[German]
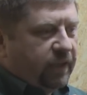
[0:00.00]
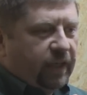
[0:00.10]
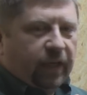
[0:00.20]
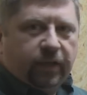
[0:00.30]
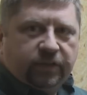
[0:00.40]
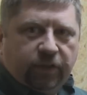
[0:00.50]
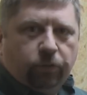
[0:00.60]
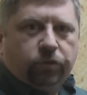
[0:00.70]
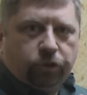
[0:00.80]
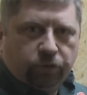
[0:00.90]
sehr lange, sehr
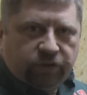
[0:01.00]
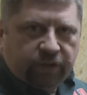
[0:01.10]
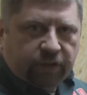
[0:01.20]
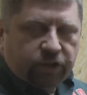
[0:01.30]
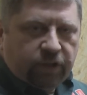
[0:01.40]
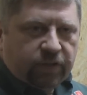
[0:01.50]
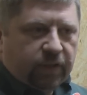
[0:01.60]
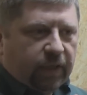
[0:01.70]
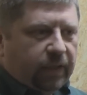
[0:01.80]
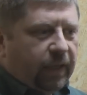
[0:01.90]
gute Schussserien
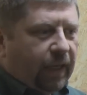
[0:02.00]
schießen kann,